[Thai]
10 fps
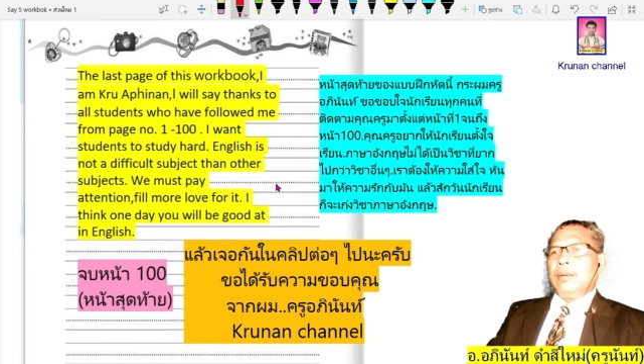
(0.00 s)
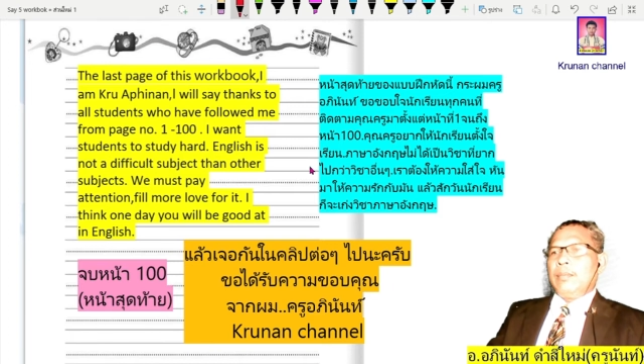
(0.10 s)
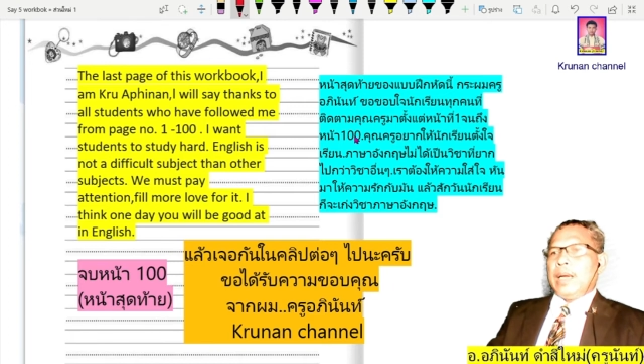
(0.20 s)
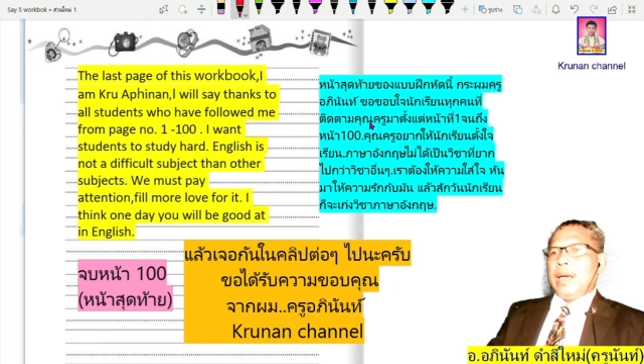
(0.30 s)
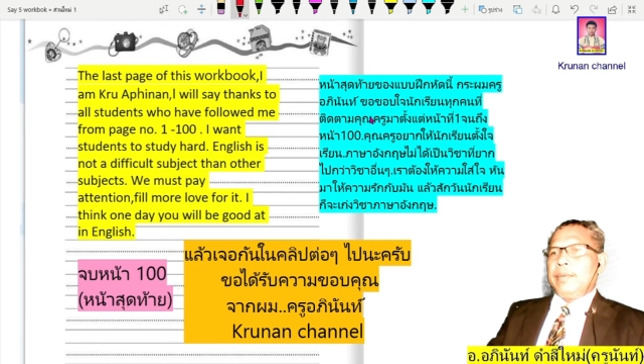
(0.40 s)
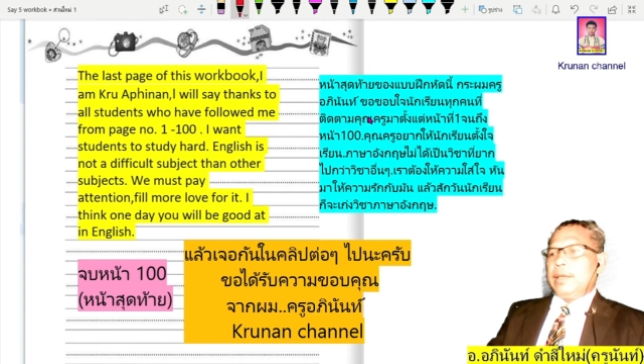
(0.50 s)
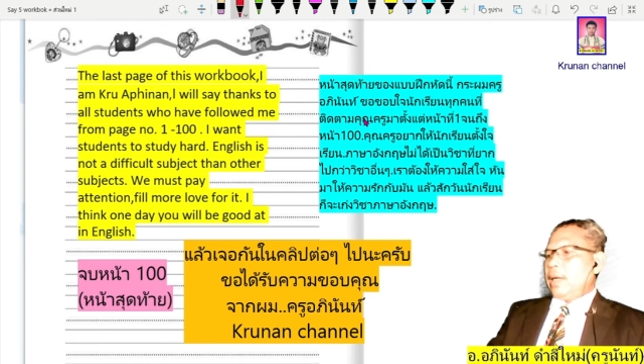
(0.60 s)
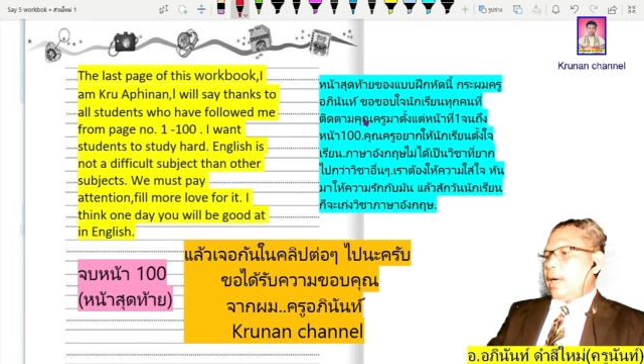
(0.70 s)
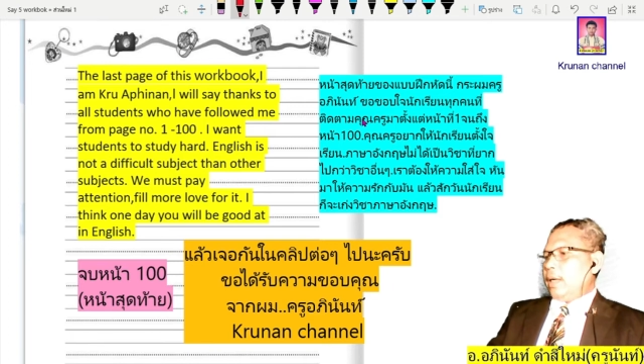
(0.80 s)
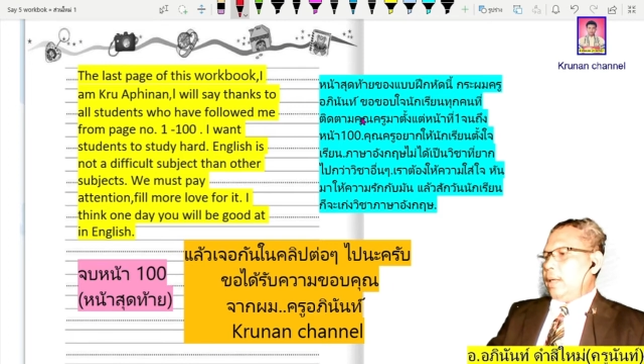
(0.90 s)
แปลเป็น
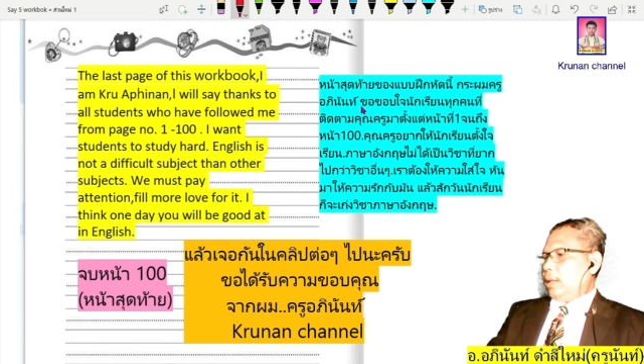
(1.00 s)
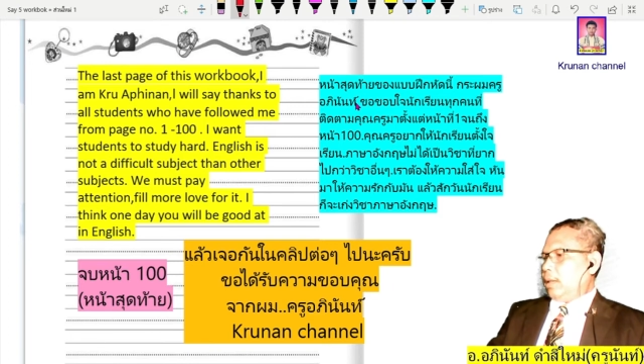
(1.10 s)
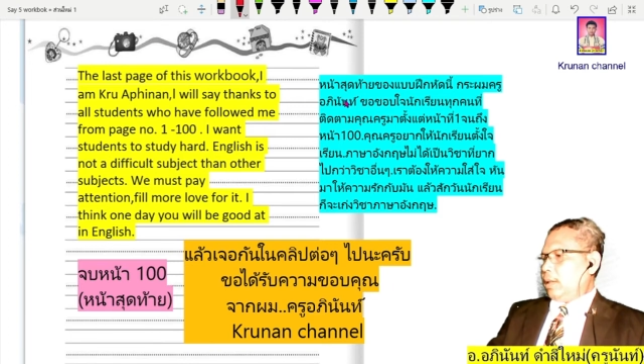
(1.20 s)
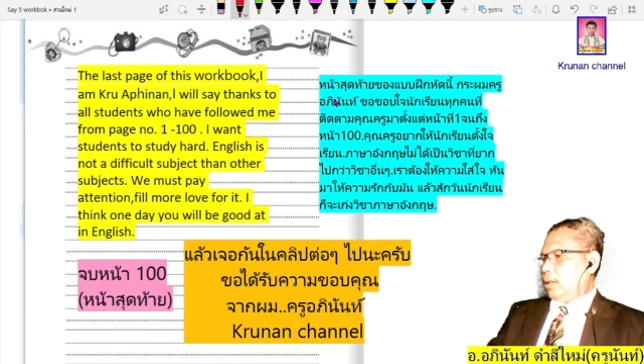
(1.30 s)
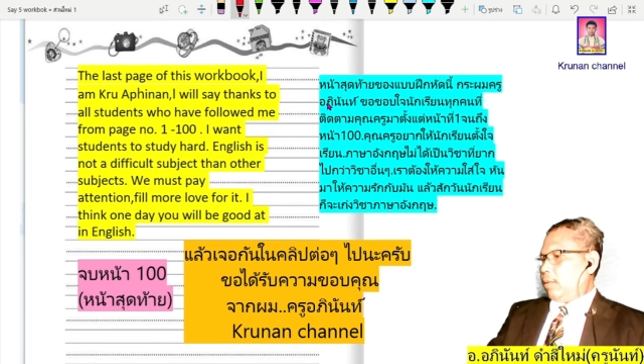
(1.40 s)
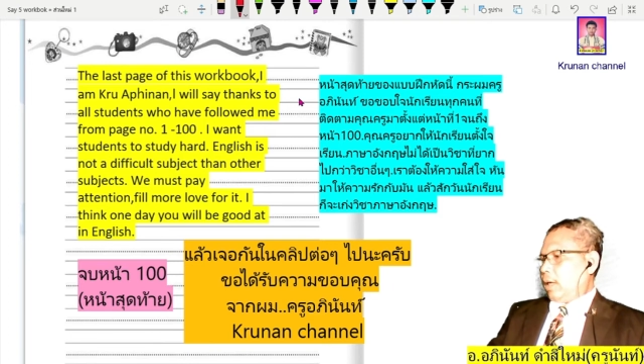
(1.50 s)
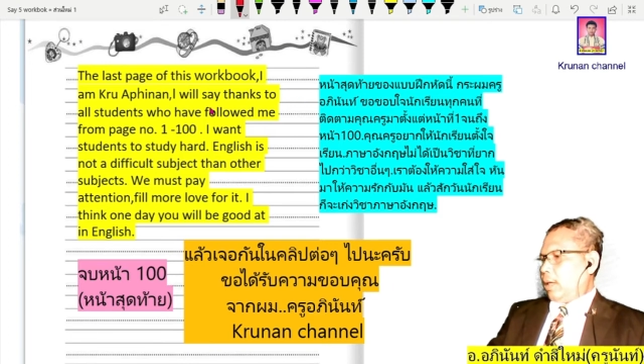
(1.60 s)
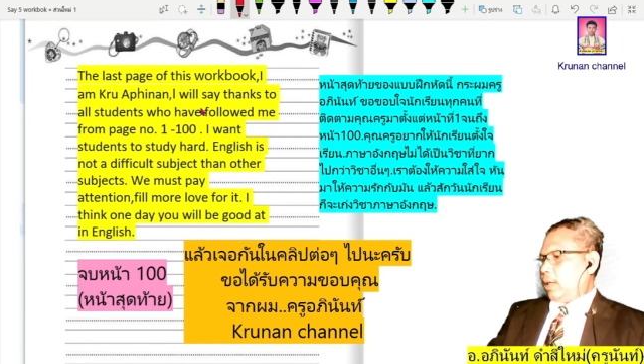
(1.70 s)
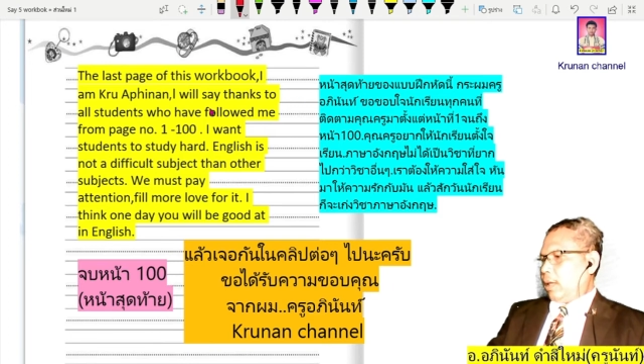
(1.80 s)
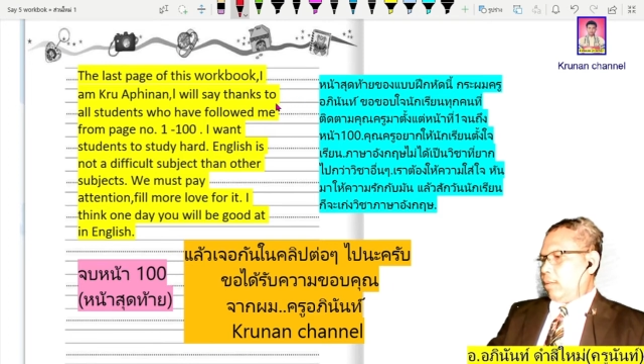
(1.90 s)
ไทยนั่นก็คือว่า
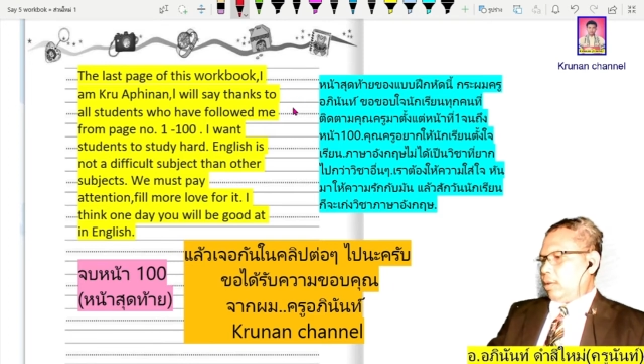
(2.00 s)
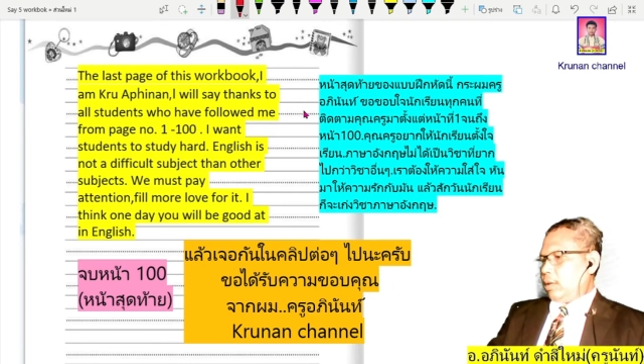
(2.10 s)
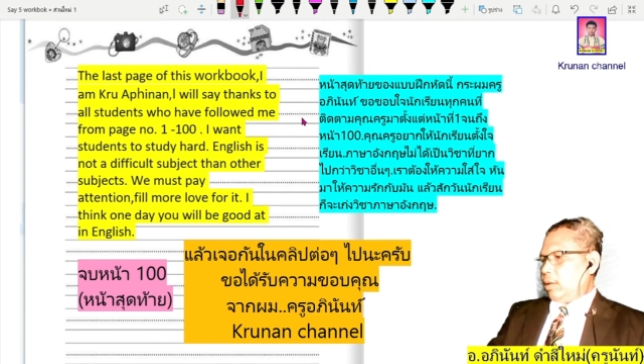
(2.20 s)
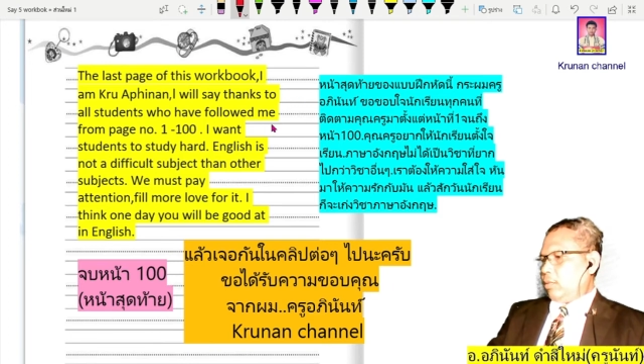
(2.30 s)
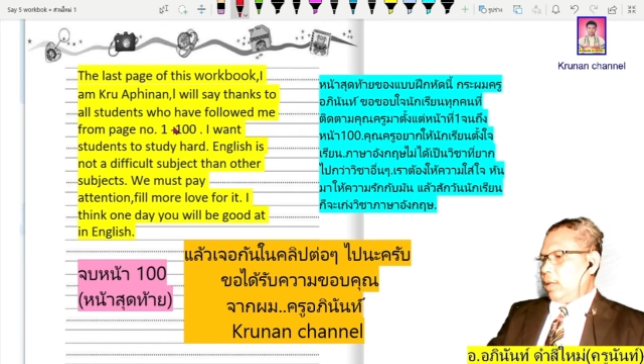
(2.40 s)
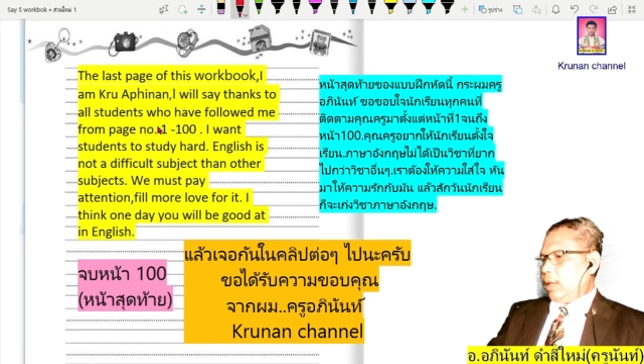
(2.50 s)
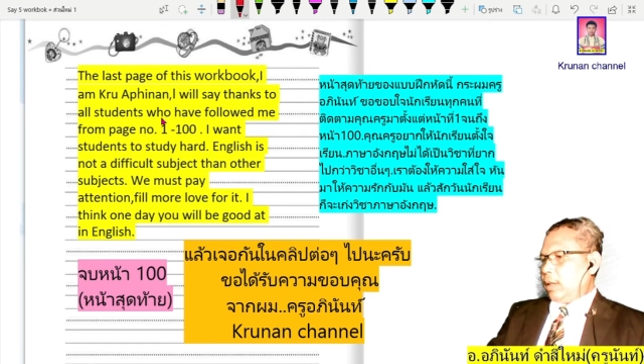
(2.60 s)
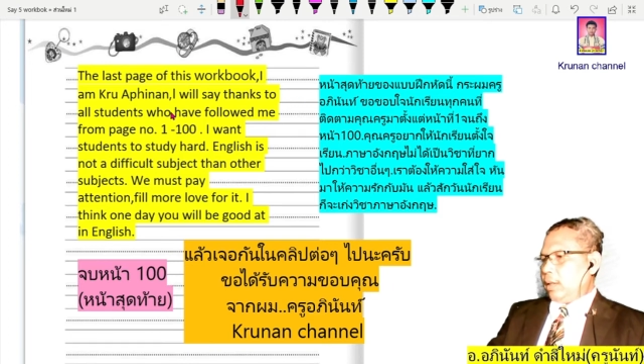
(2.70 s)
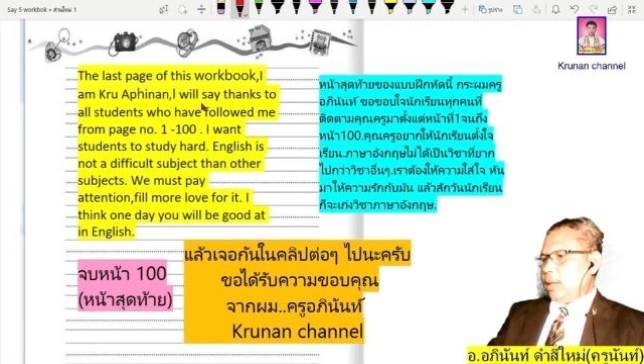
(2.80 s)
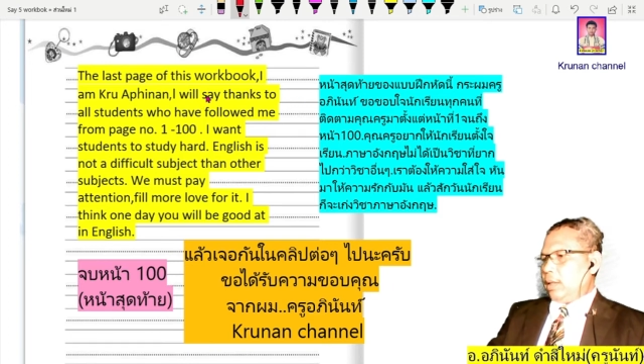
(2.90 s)
นะครับถึงจะตัวเล็ก
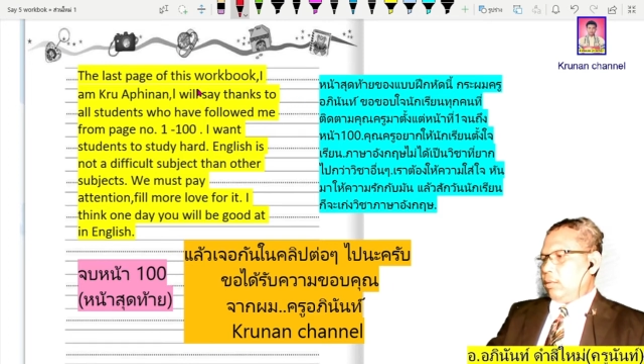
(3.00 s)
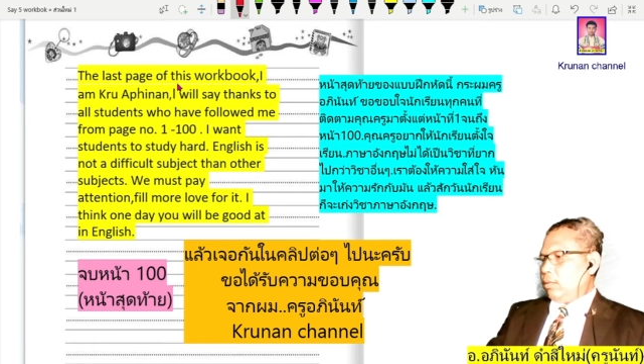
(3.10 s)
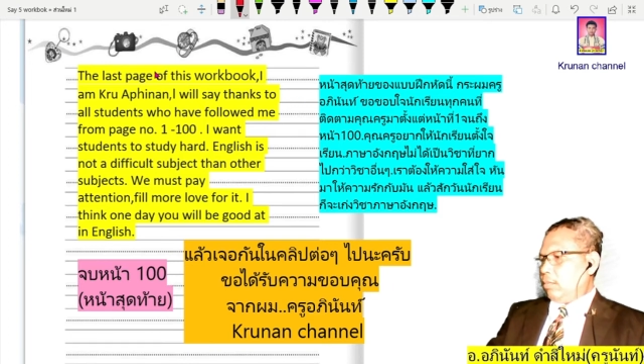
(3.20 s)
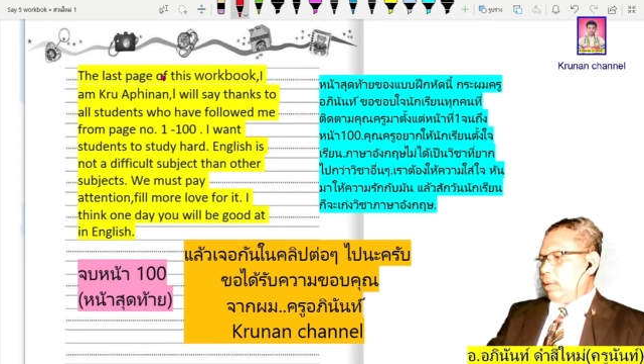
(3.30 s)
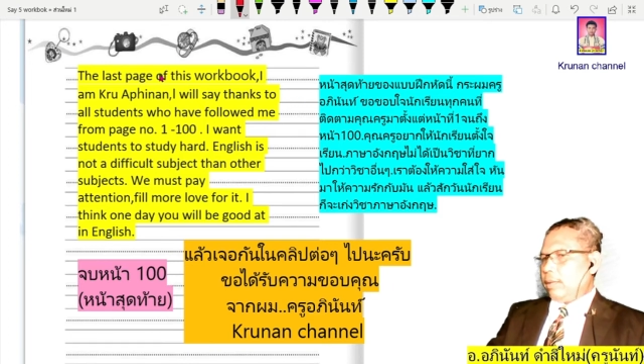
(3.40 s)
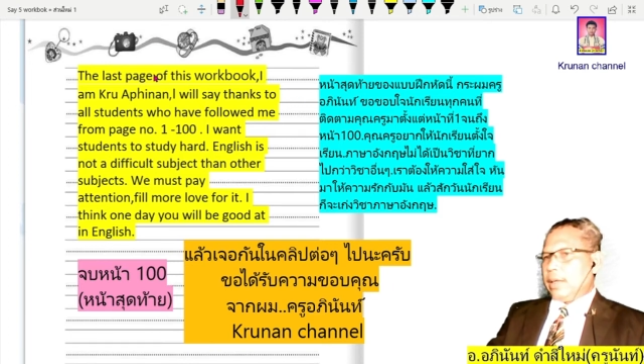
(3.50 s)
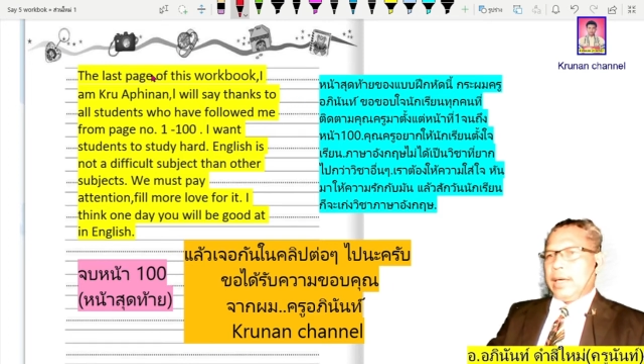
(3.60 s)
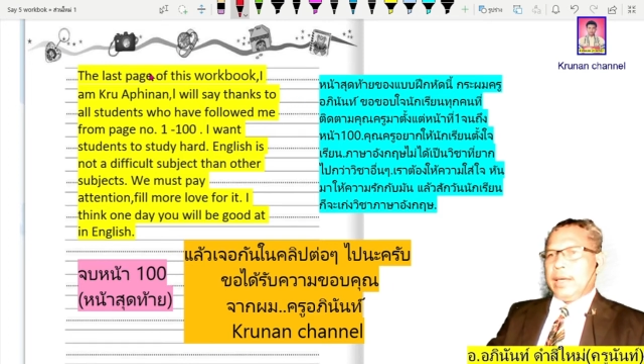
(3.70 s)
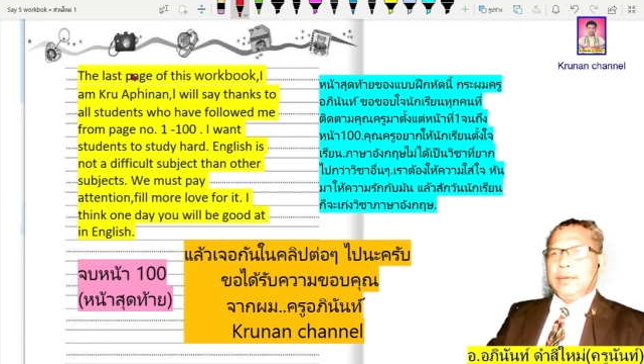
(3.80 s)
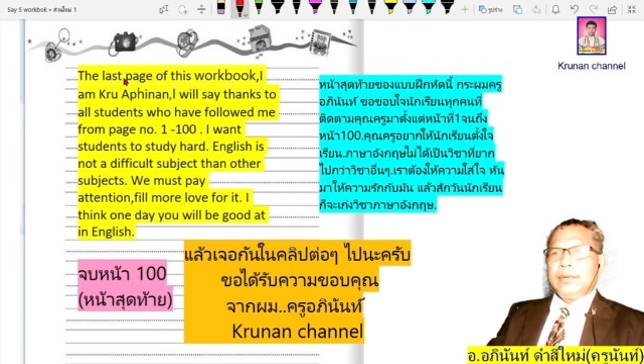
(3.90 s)
นิดหนึ่งก็คงไม่เป็นไร
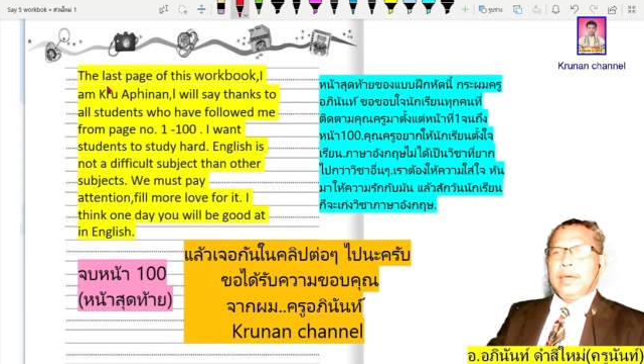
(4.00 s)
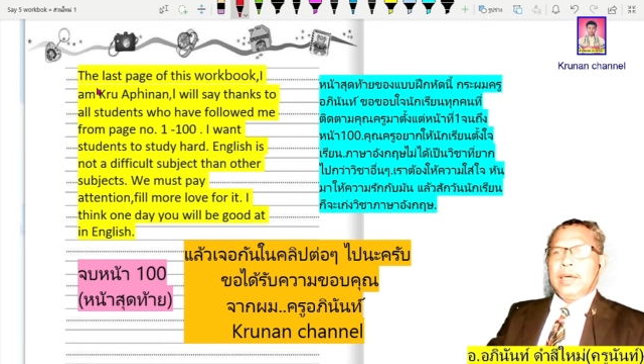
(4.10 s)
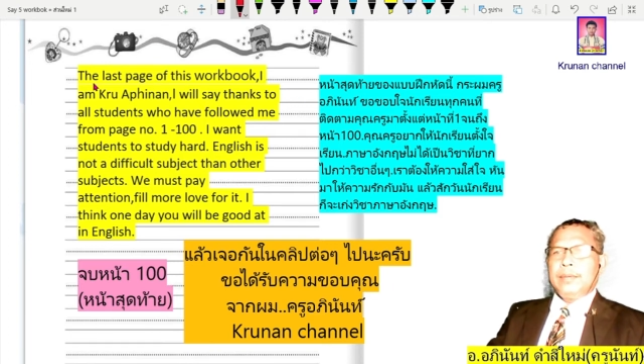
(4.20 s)
นะลูกนะ